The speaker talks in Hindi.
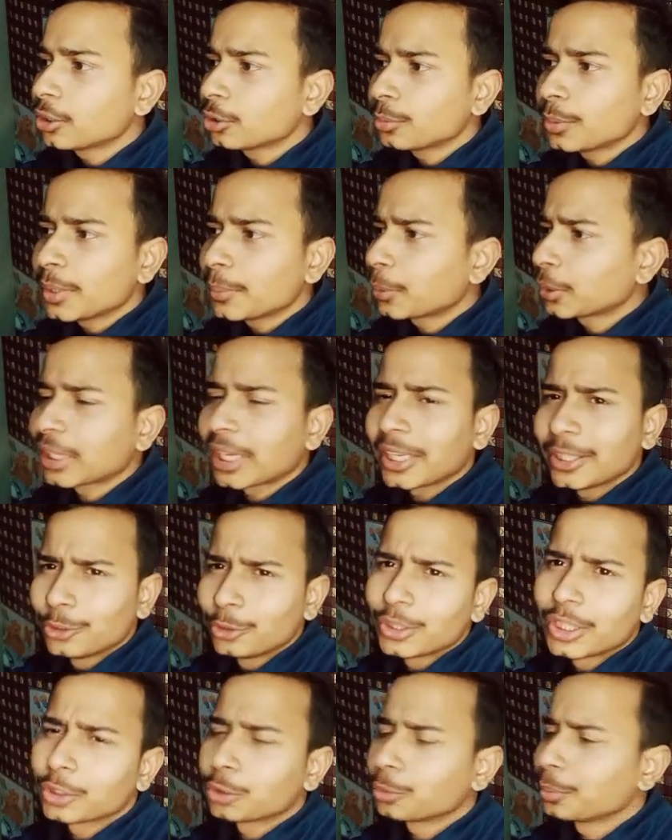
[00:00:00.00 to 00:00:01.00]
तो मैं पता ही
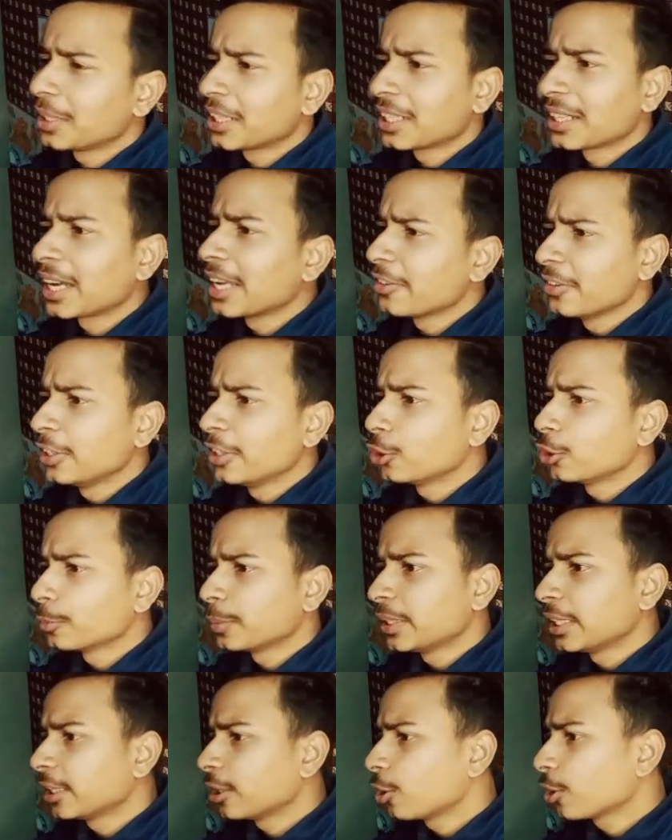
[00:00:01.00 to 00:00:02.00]
होगा तुमने कई वीडियोस में
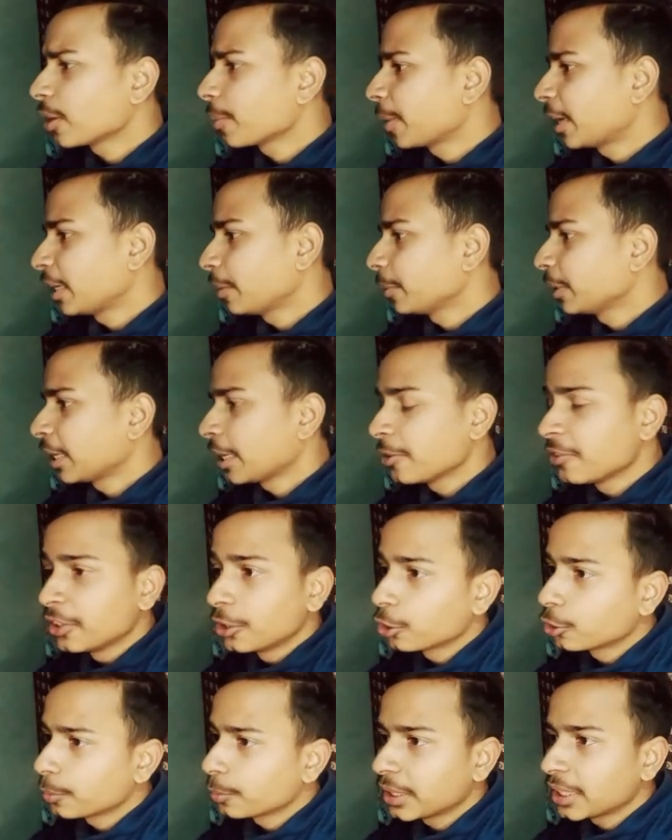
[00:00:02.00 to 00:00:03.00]
देखा होगा मैंने भी कई
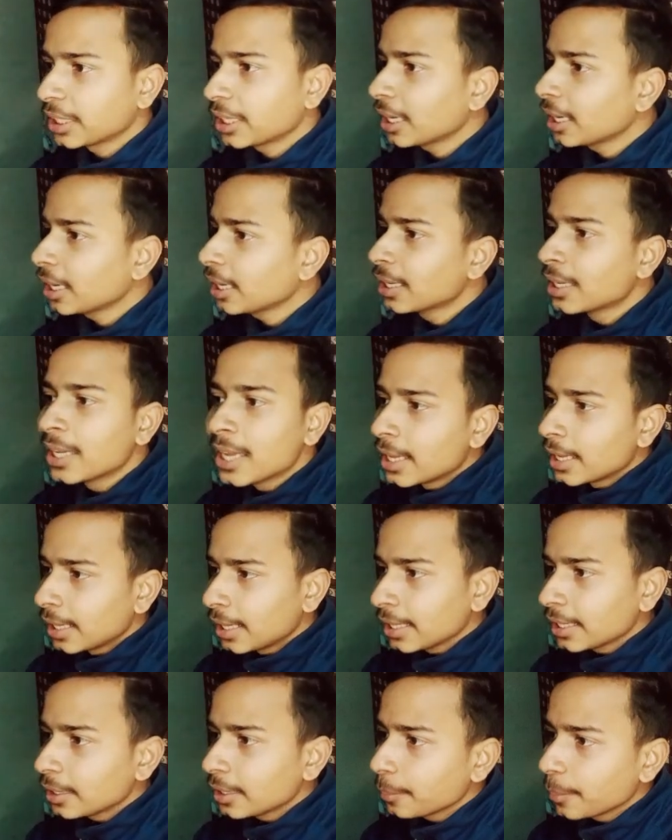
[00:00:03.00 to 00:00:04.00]
वीडियोस में देखा
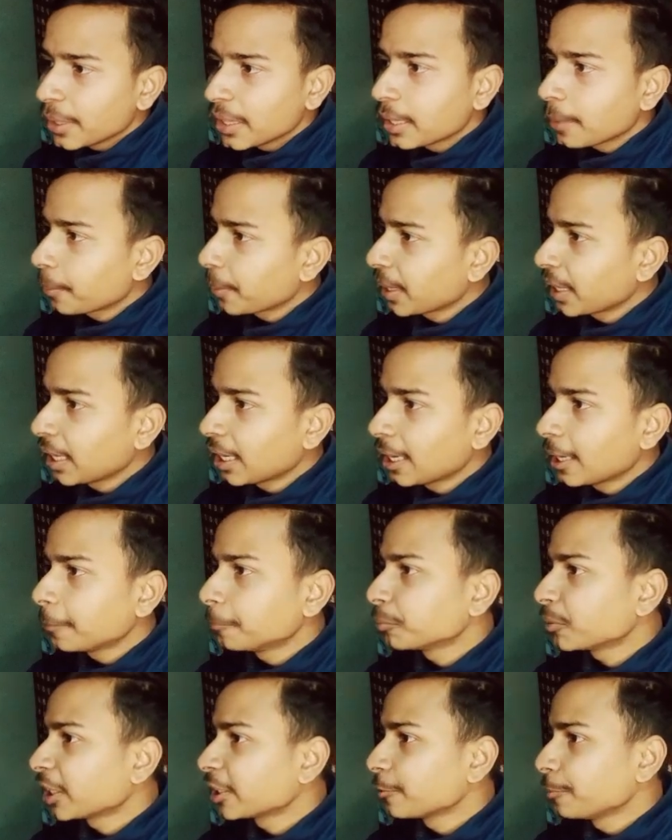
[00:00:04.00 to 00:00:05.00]
लेकिन मेरा पहला
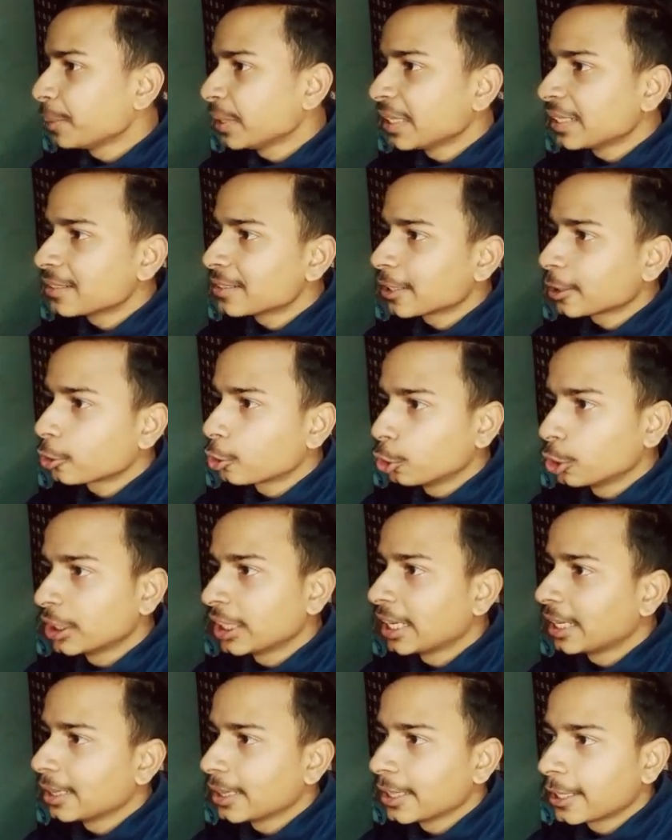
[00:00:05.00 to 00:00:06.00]
एक्सपीरियंस है खुद
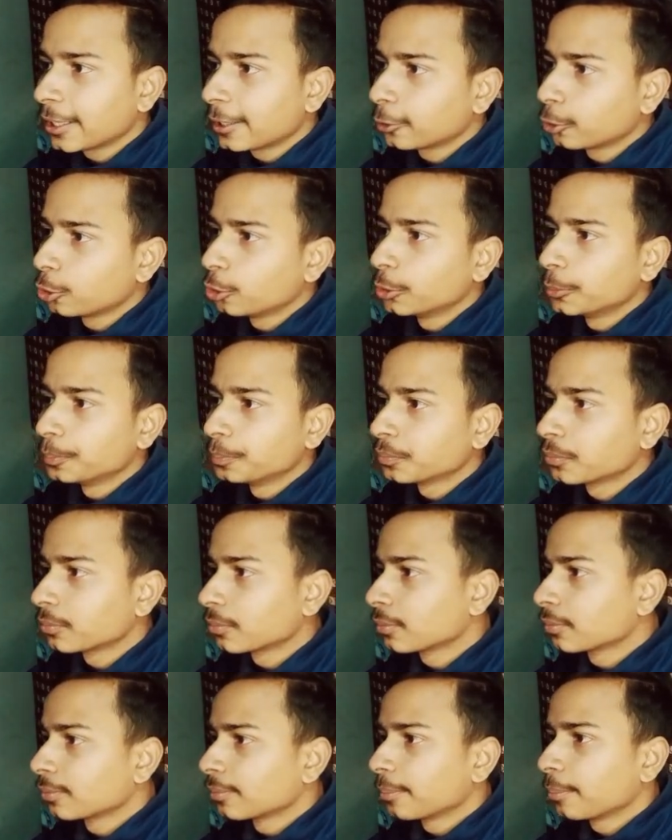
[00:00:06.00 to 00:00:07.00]
खेलने का तो
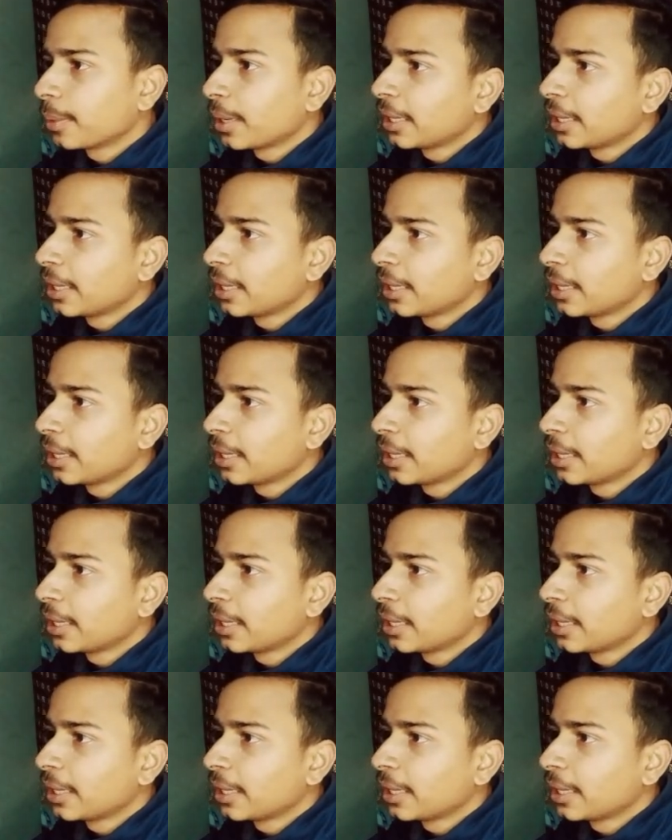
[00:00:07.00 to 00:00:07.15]
मैं